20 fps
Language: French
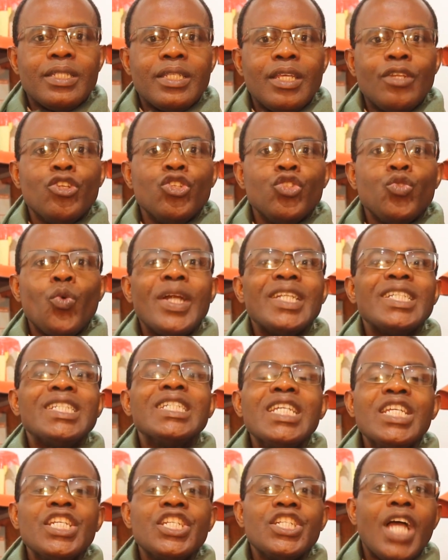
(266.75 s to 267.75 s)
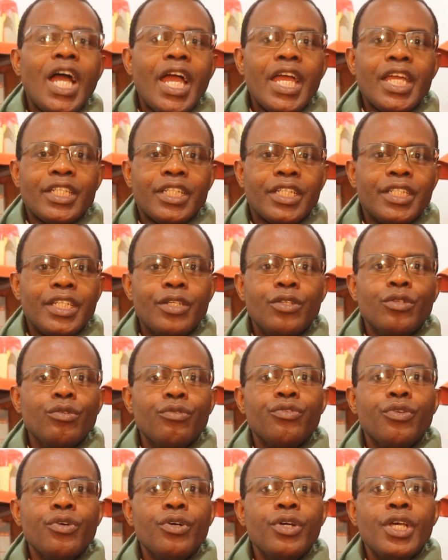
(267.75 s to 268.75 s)
Seine doit déjà être né de
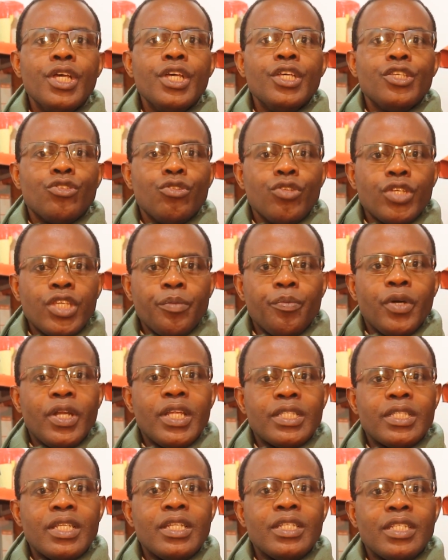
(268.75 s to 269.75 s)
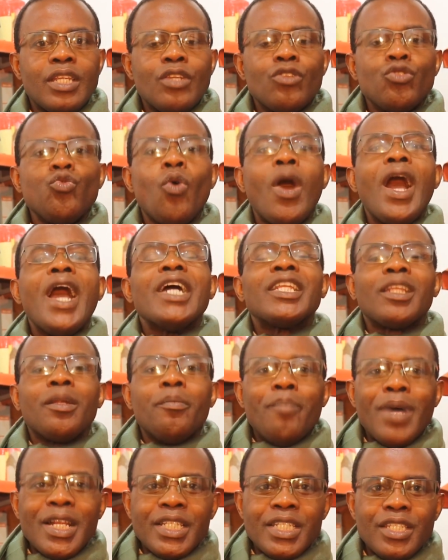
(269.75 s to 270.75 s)
nouveau. Celui qui prend la Sainte Seine doit être
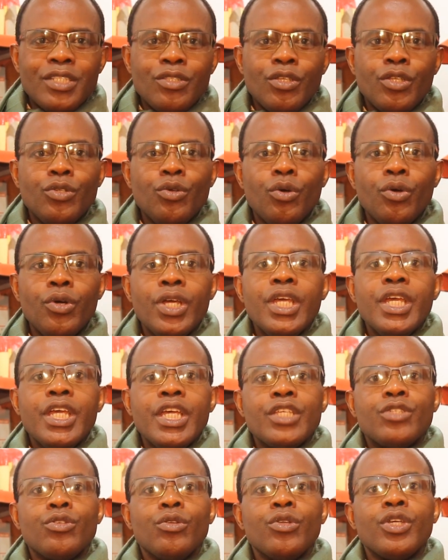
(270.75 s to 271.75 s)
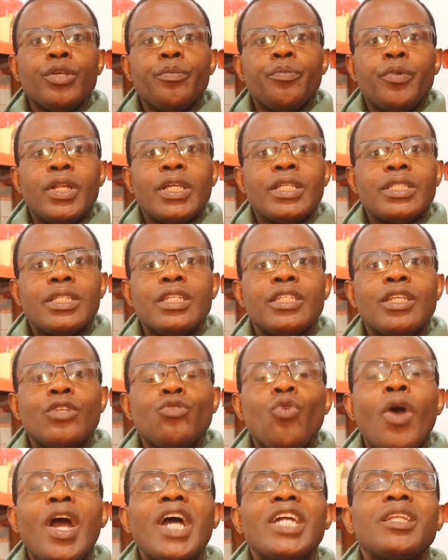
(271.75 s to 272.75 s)
baptisé d'eau. Et celui qui prend la Sainte Seine
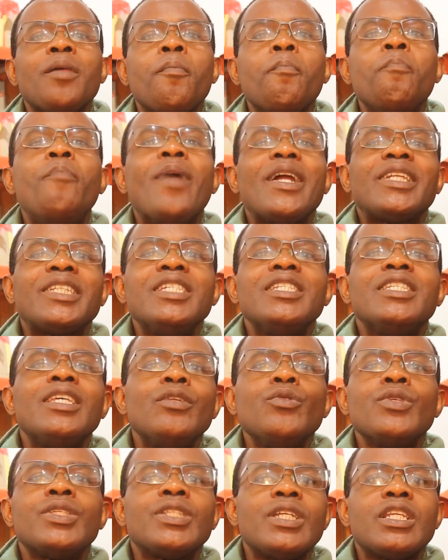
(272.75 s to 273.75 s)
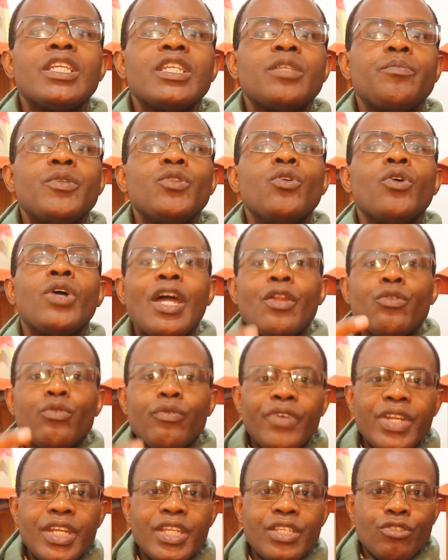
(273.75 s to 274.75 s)
doit être baptisé du Saint-Esprit. Donc la
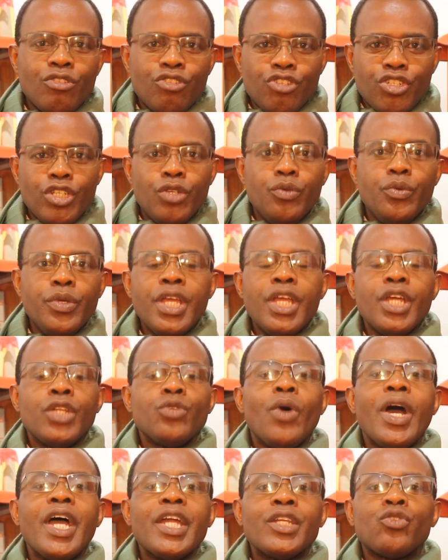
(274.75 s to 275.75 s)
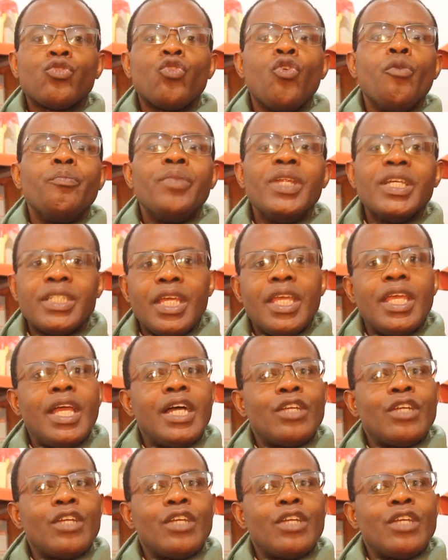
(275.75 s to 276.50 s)
nouvelle naissance chez lui doit être complète et